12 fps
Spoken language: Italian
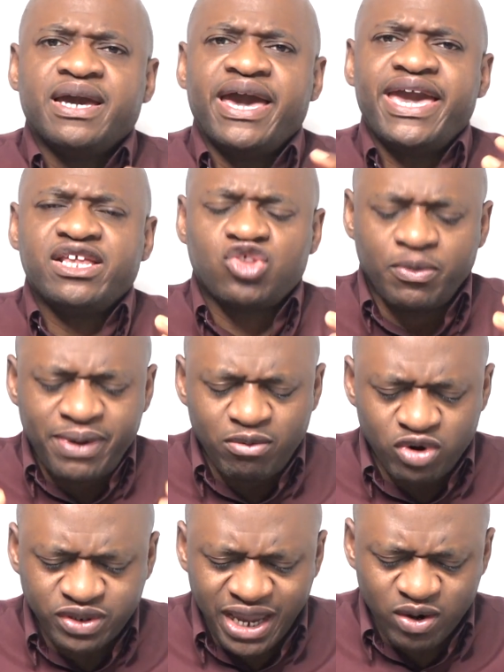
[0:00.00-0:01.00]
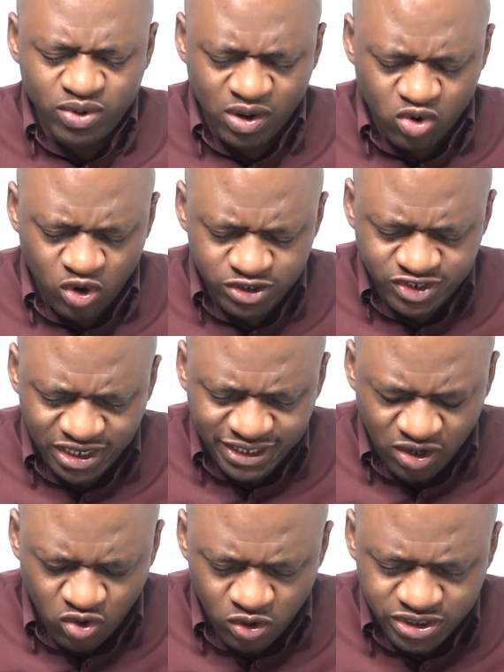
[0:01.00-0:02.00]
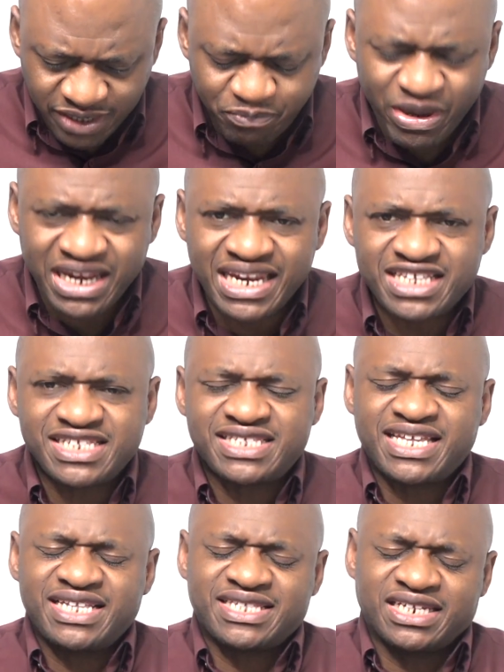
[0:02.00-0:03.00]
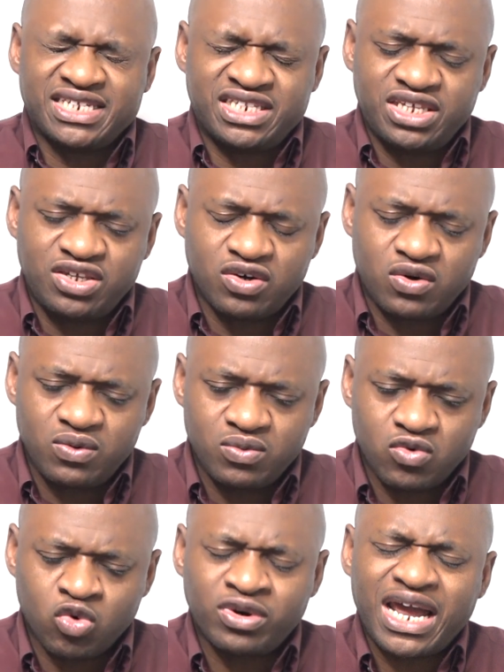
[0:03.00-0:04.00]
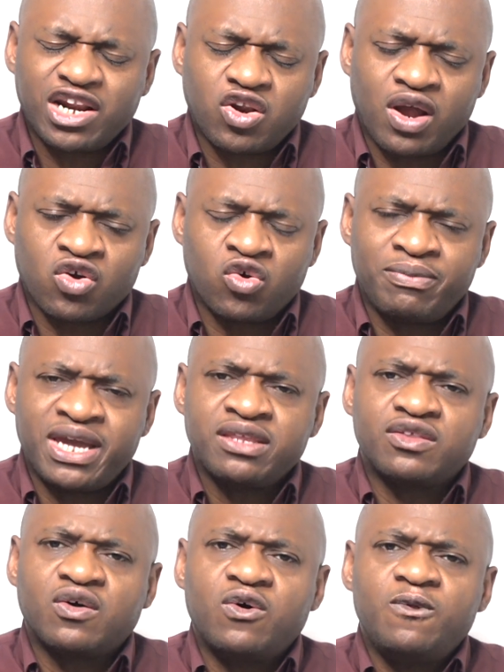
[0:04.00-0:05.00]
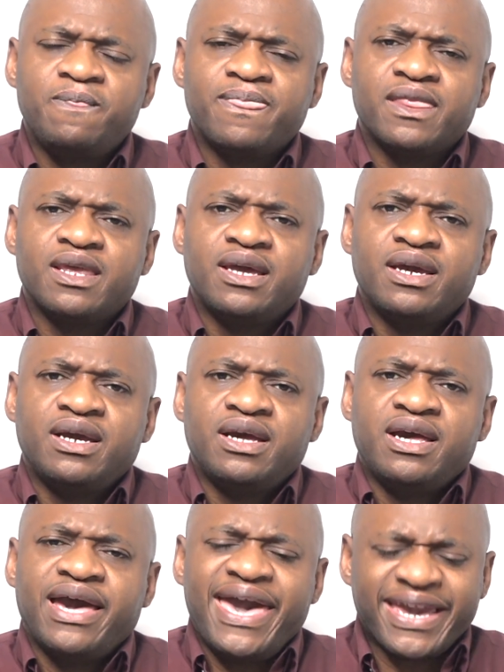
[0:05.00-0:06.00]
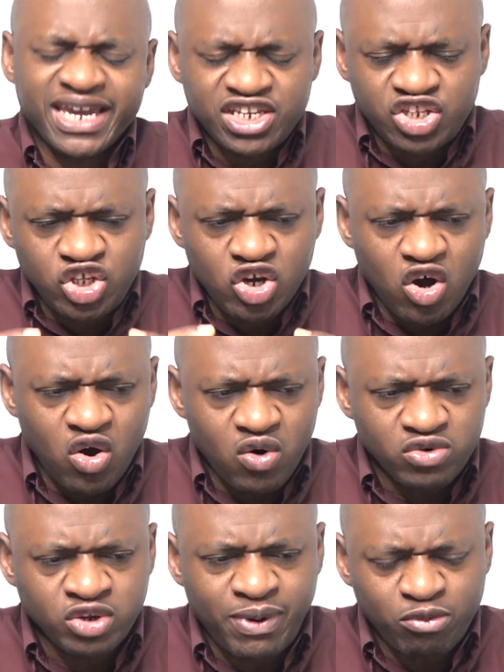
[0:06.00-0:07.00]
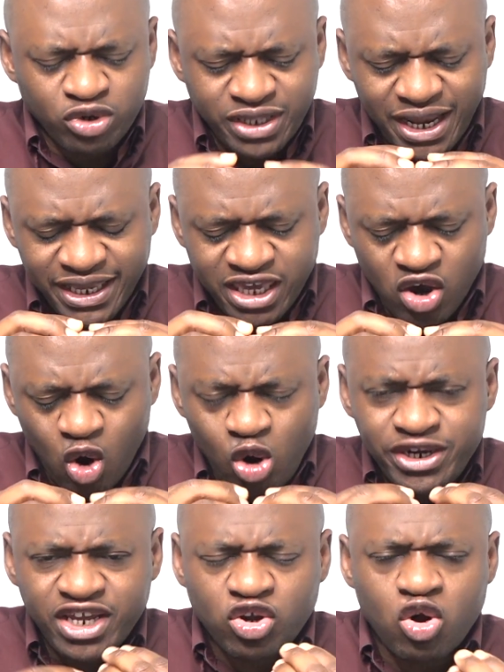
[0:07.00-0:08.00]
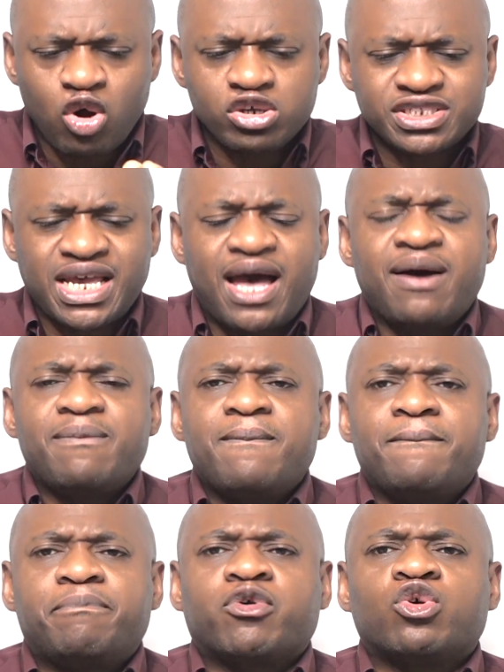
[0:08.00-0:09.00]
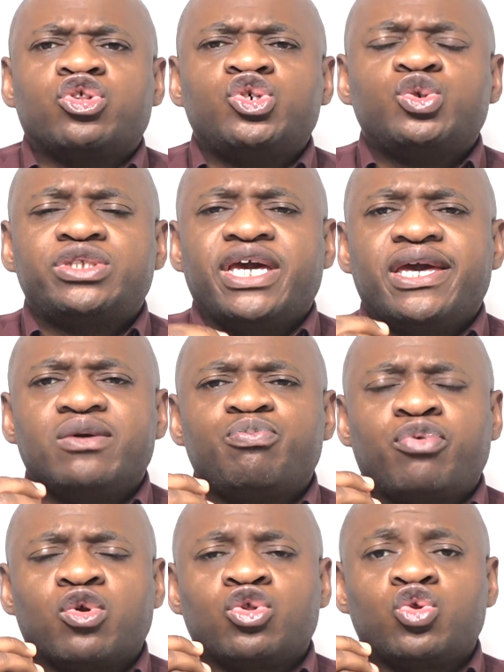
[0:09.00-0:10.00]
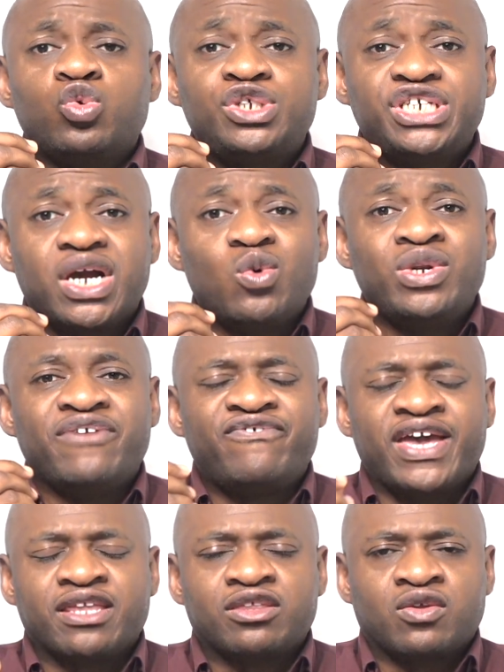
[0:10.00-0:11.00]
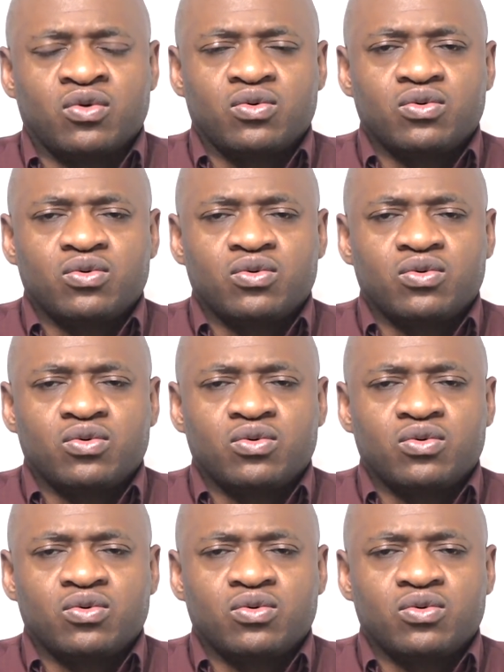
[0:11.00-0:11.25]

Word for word: e dobbiamo notare una cosa, un'altra cosa, per l'esistenza di Dio, un altro argomento, è che Dio, dobbiamo notare che ogni cosa produce, produce un effetto.